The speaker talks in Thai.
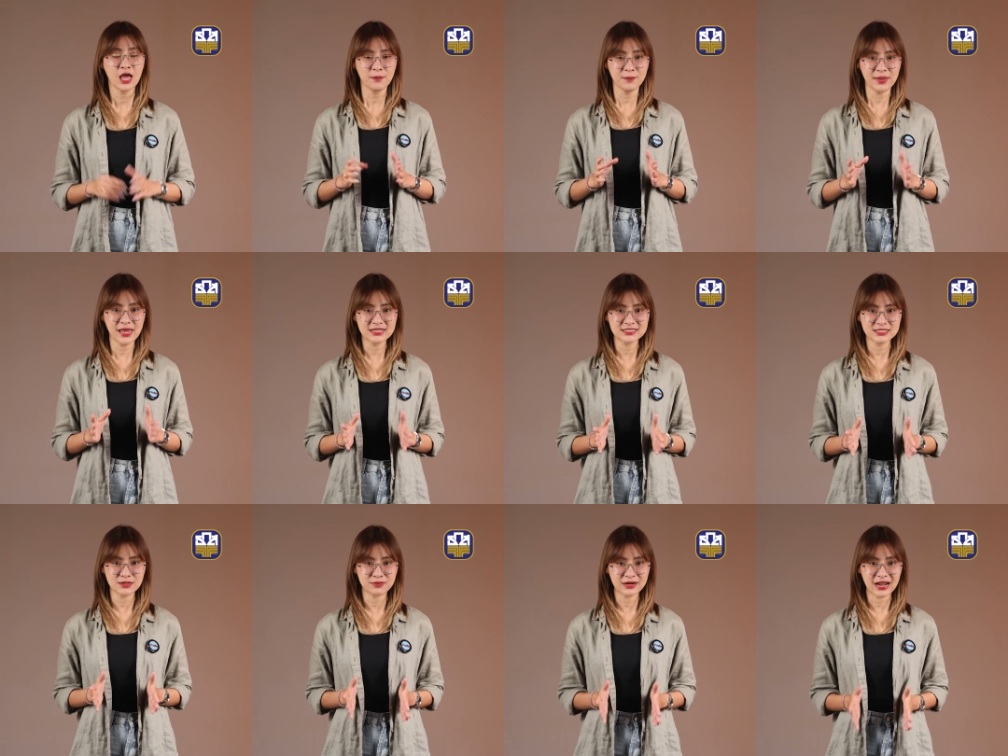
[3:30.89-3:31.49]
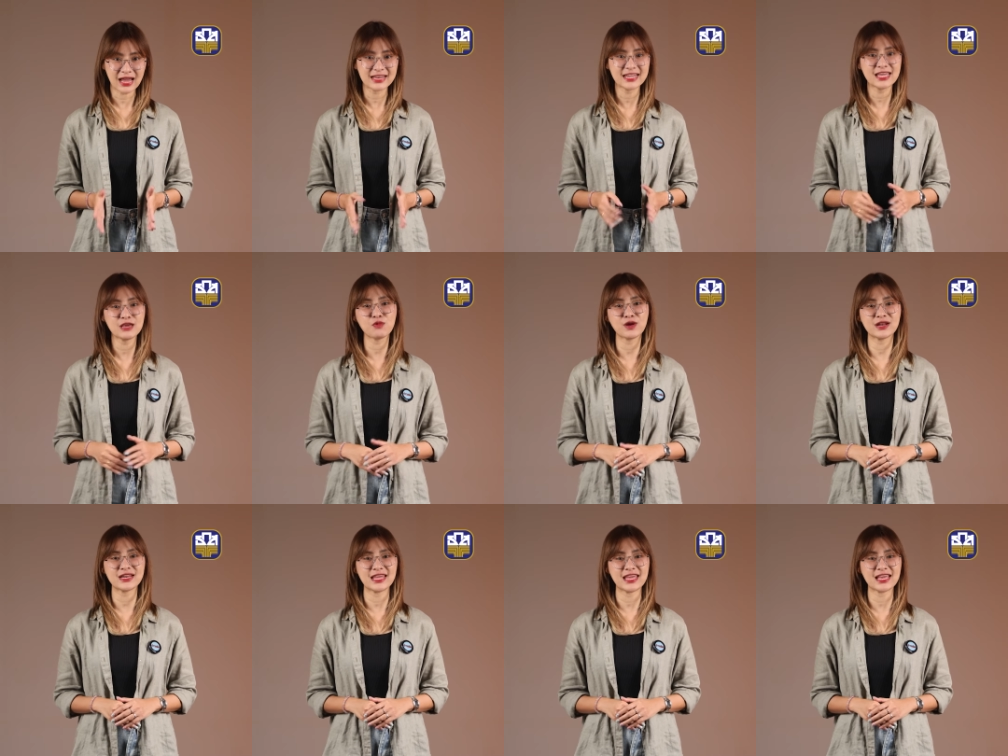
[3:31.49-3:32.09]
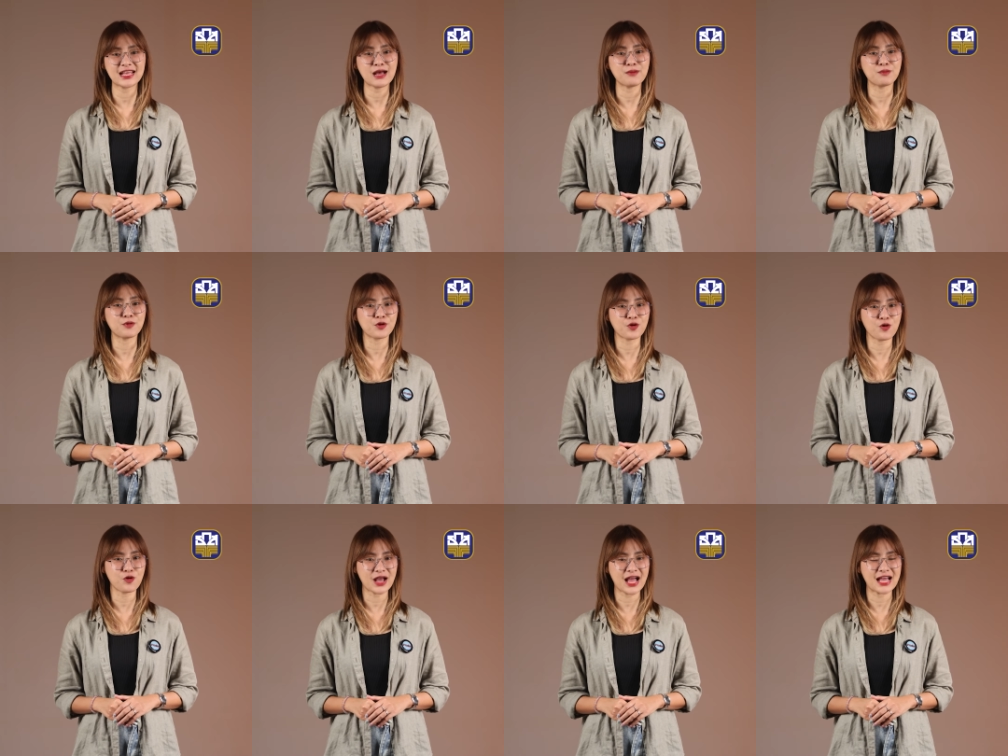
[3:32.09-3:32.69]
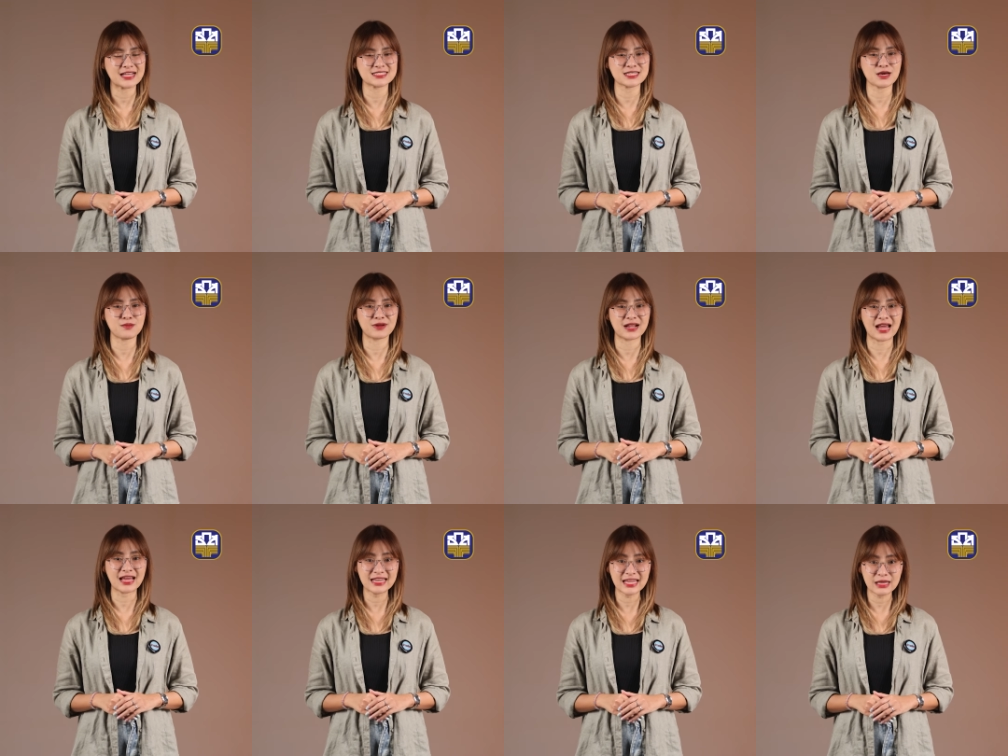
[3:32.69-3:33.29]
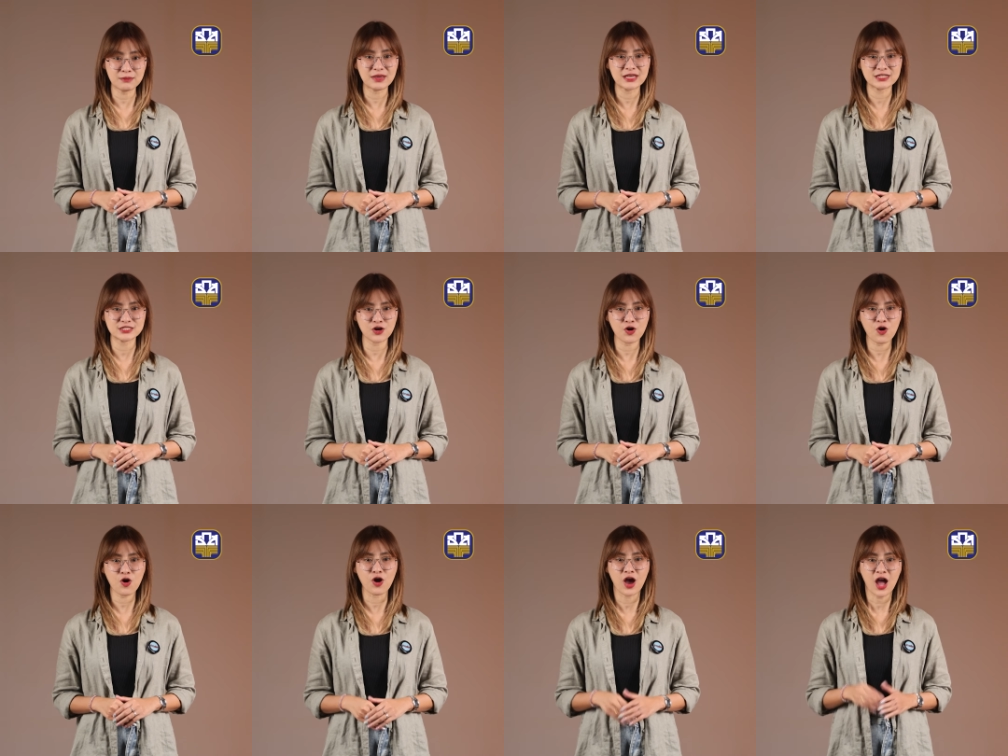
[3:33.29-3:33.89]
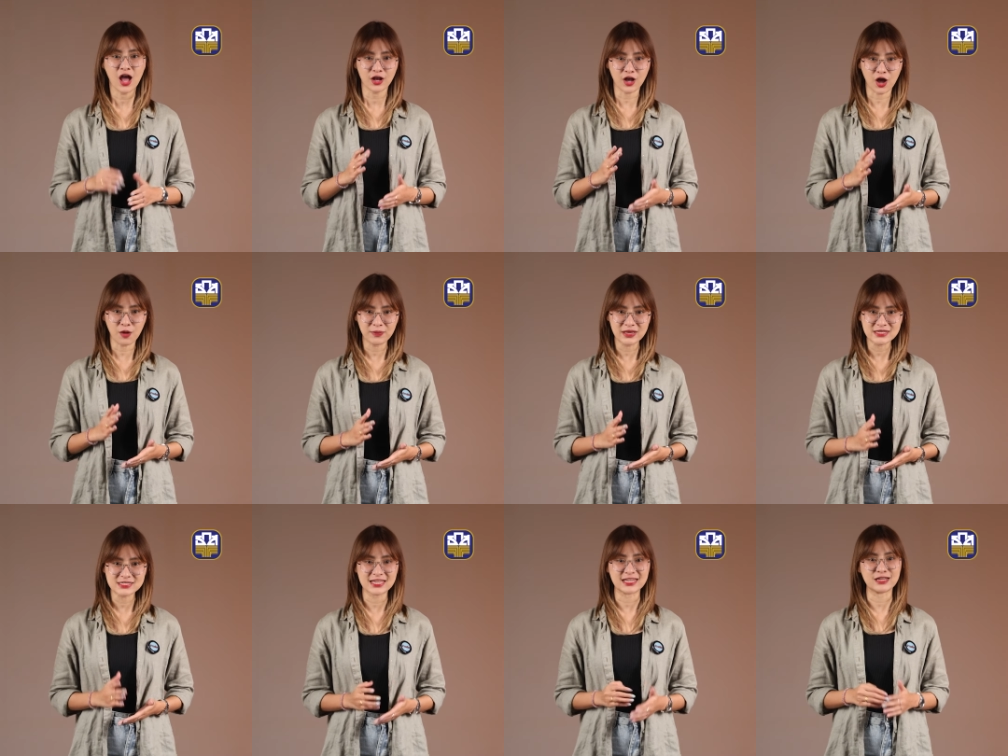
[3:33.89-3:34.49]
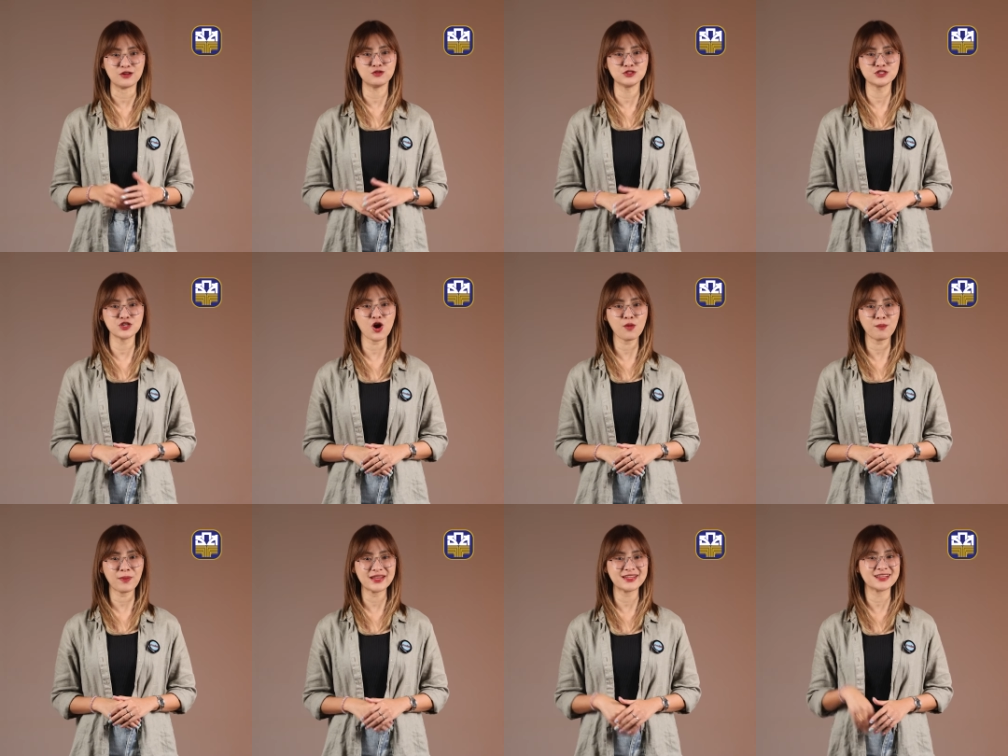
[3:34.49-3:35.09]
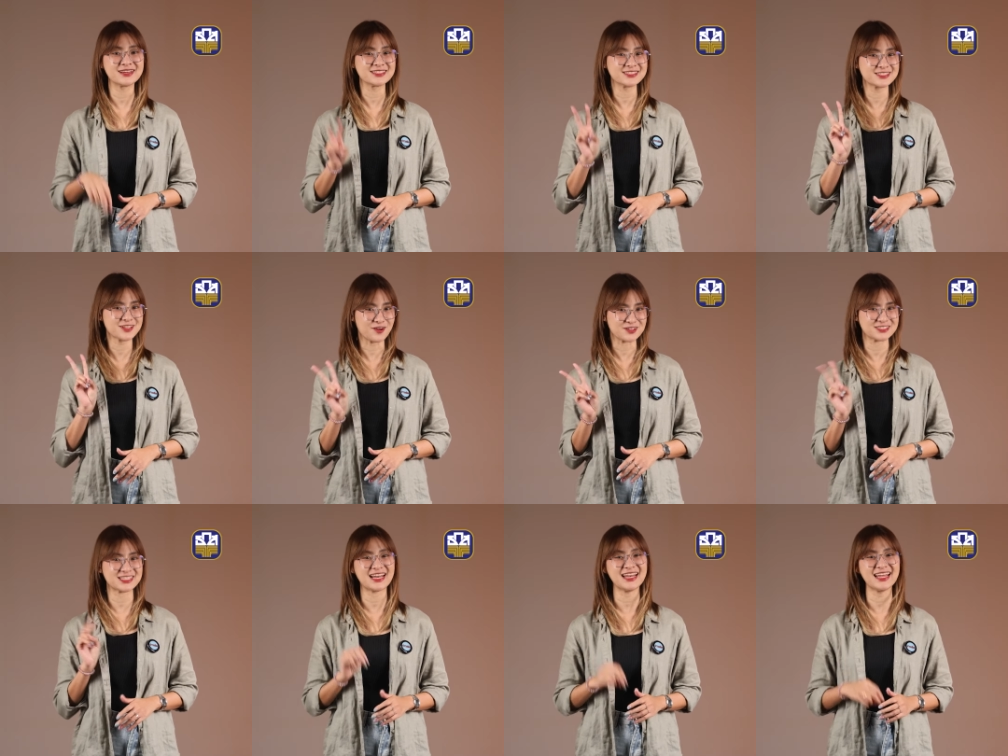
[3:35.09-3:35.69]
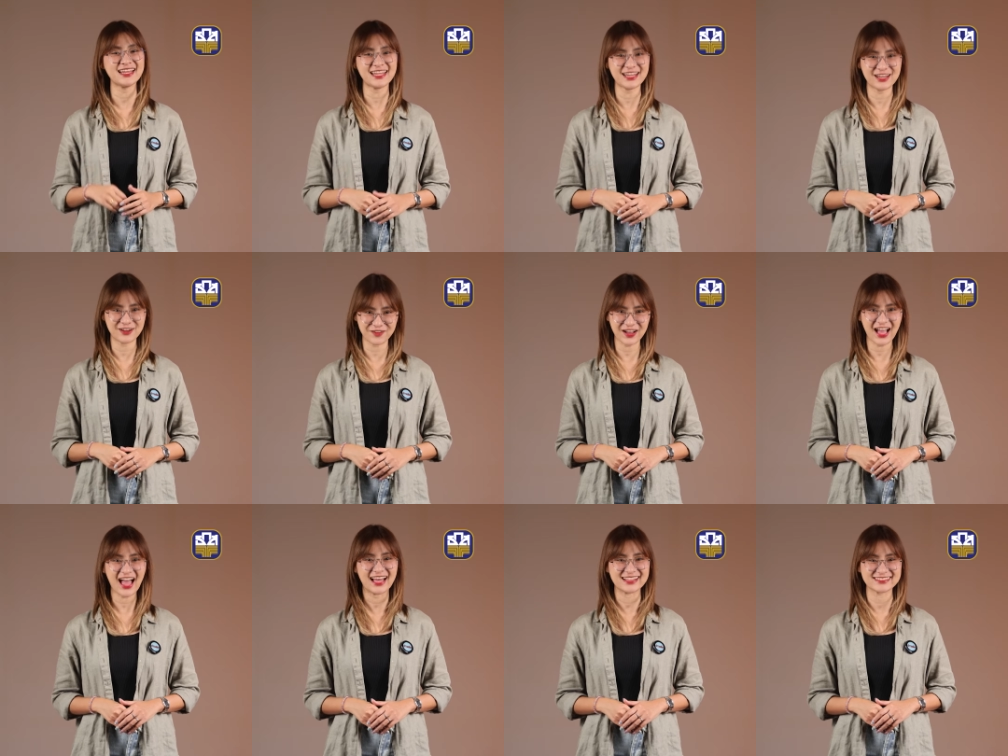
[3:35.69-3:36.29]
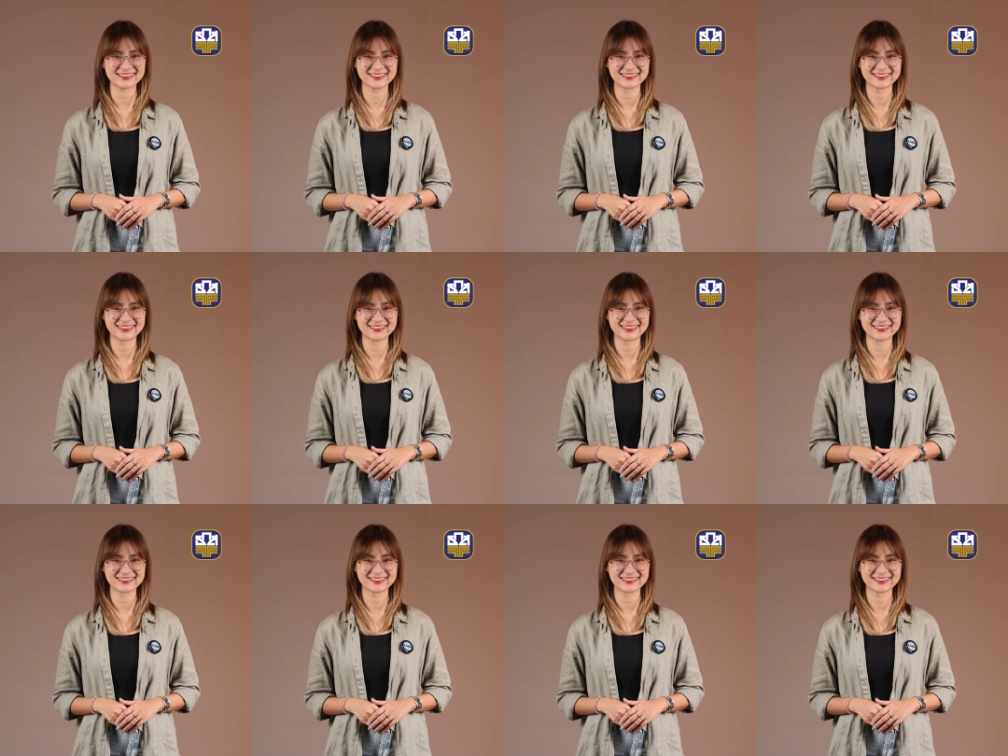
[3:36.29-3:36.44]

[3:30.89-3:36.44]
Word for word: เพียงชำระหนี้วันนี้กับโครงการชำระดีมีโชค ก็มีสิทธิ์ลุ้นโชคไปถึง 2 ชั้นเลยทีเดียวค่ะ